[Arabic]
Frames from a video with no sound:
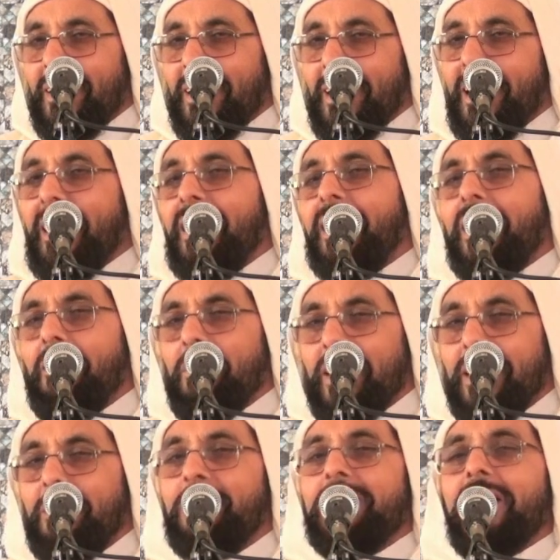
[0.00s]
إلا
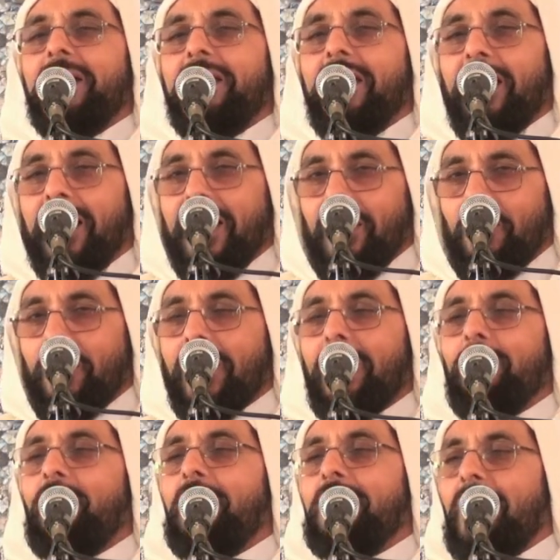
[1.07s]
من امتنع
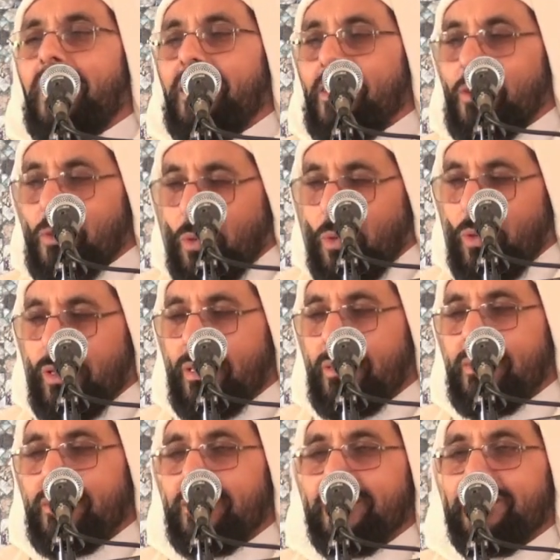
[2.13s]
ورفض أن يدخل
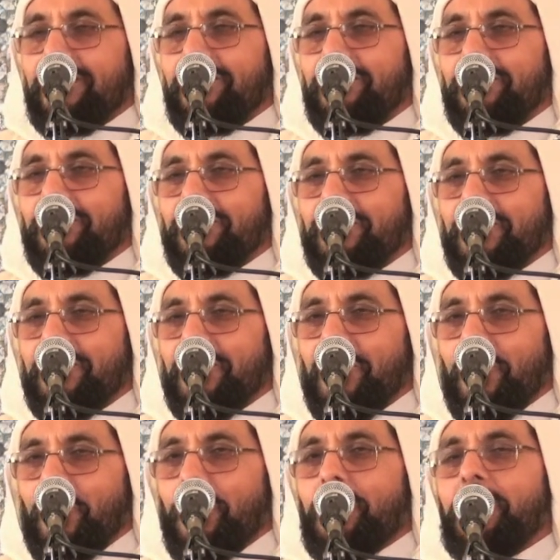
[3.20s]

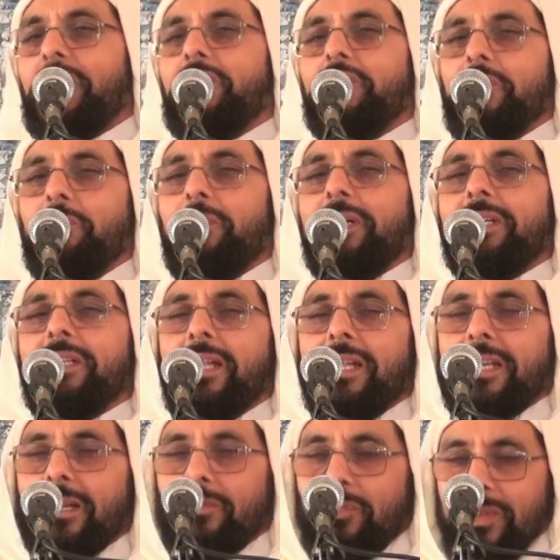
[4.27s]
واش كاين شي واحد اللي
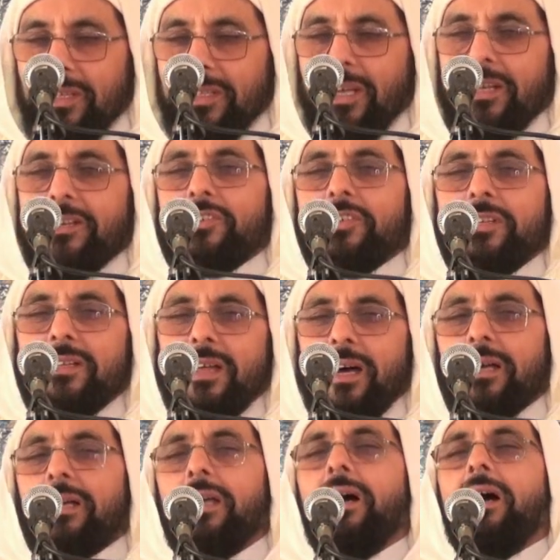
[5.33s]
يرفض يدخل الجنة
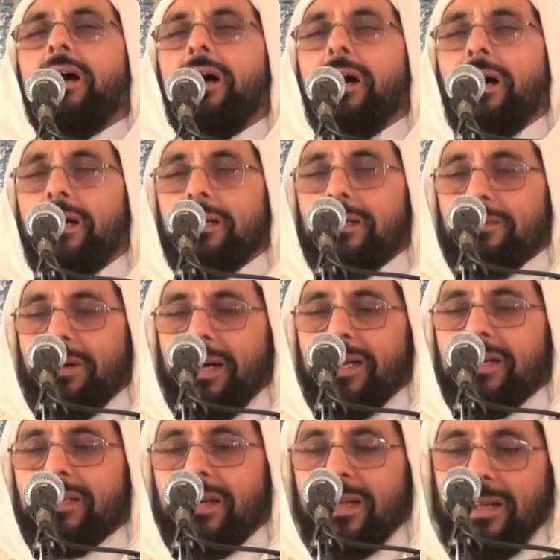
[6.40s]
كاين ما
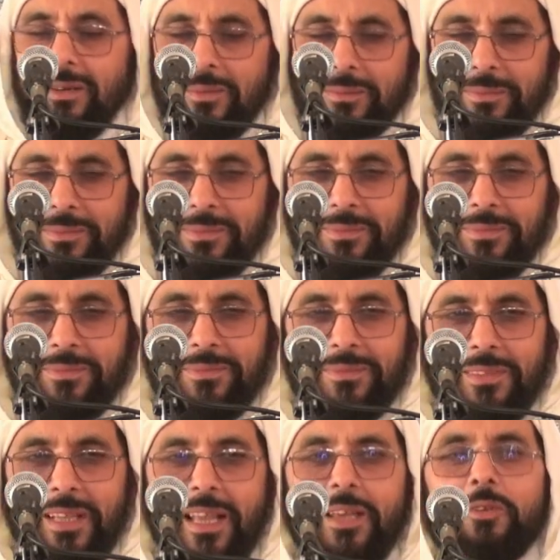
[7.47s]
أكثرهم
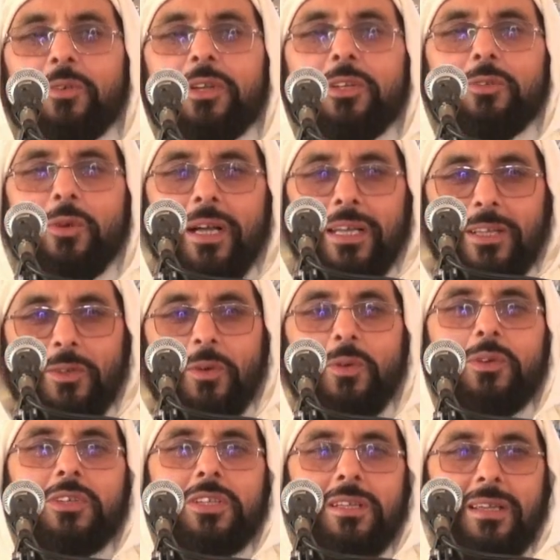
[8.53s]
لا يريد أن يدخل
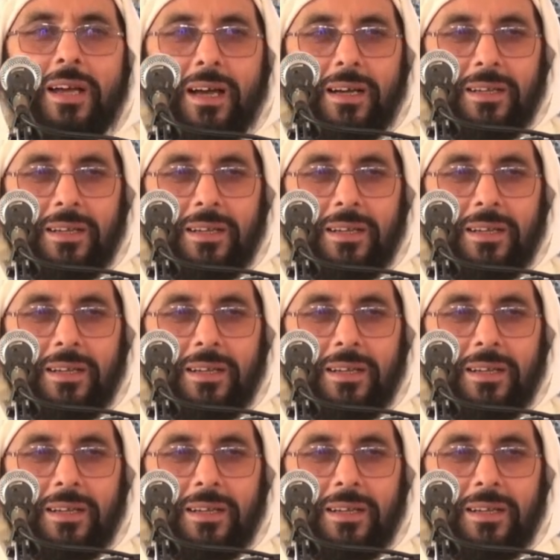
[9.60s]
الجنة